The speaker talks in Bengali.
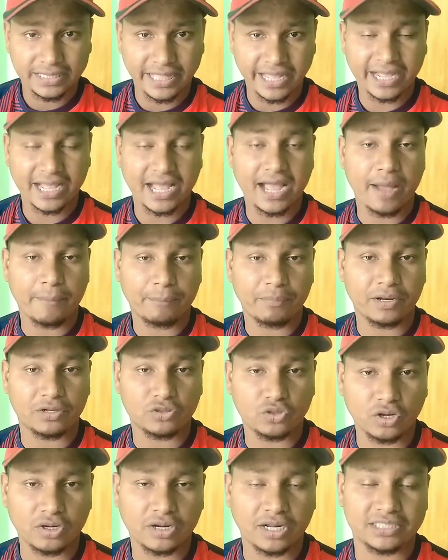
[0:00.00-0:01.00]
দেখা আপনার
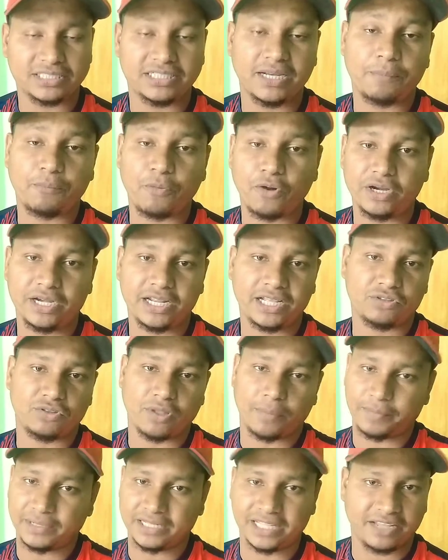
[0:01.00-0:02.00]
দরকার সেই পয়েন্টটি কিন্তু
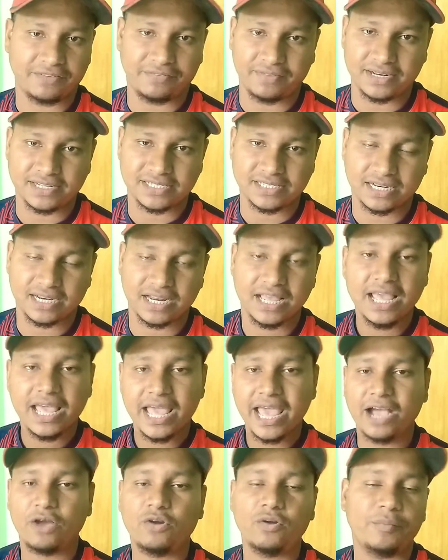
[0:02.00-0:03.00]
আপনি দেখে ফেলেছেন
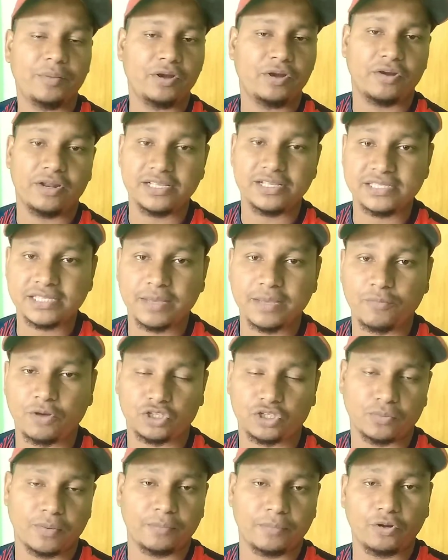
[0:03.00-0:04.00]
এখন ভিডিওটা স্কিপ
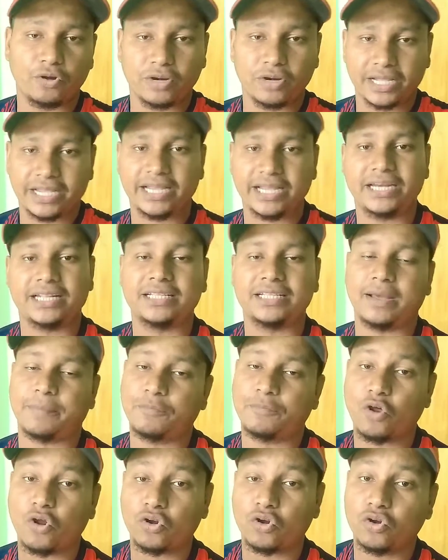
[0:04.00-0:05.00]
অথবা ভিডিওটা কেটে দিয়ে
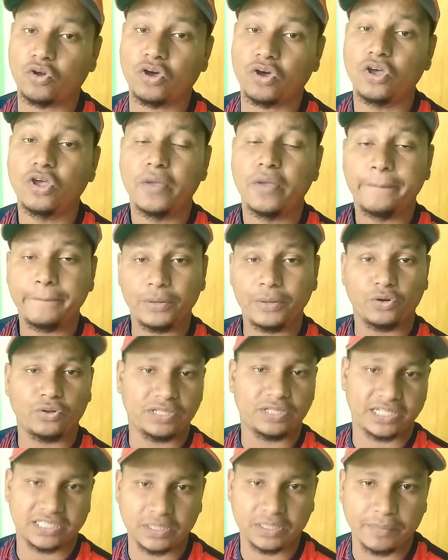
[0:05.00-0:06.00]
আপনি অন্য ভিডিও
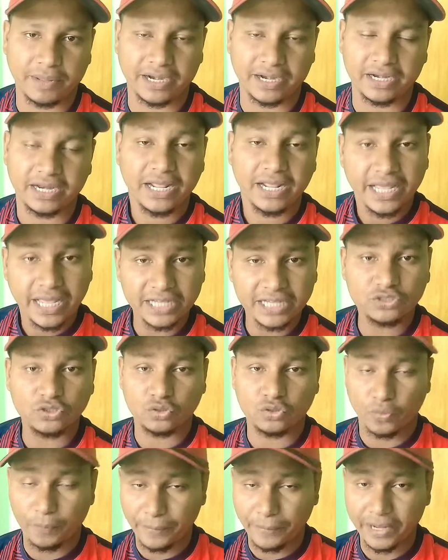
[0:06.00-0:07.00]
দেখতে পারেন এই
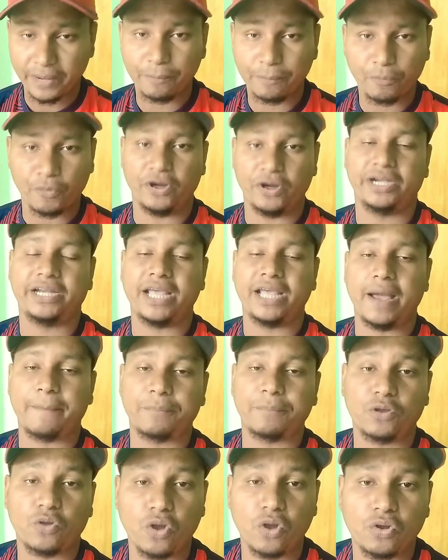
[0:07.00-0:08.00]
জন্য মেন পয়েন্টটি
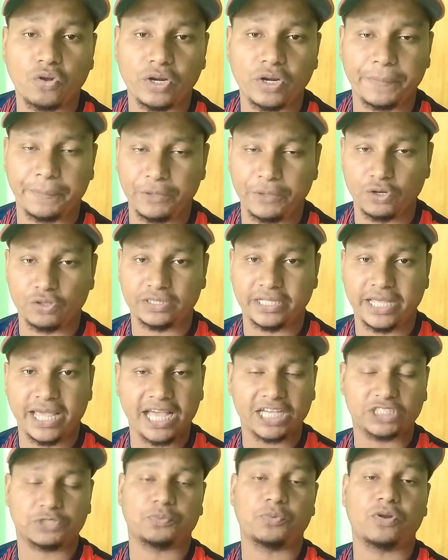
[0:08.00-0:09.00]
আপনি কখনোই ভিডিওতে
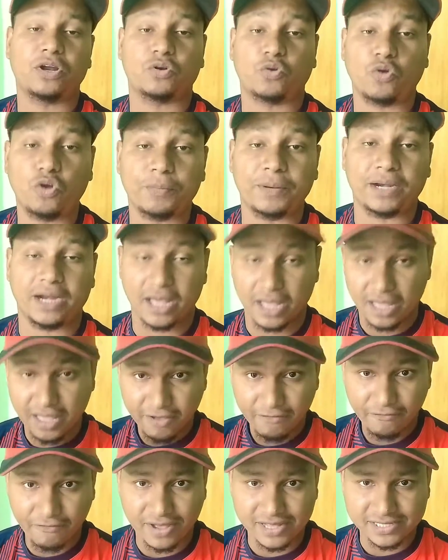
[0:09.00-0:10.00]
এক্সপ্লোর করবেন না
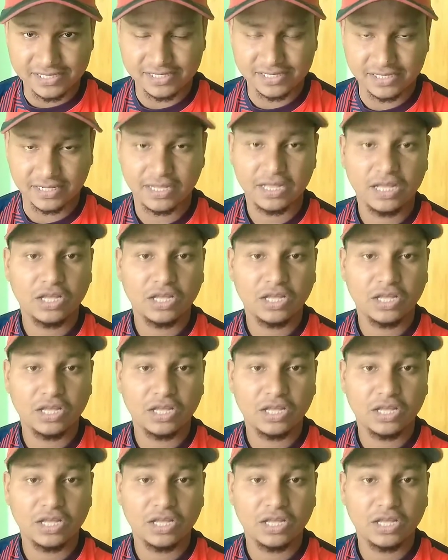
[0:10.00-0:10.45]
ফার্স্ট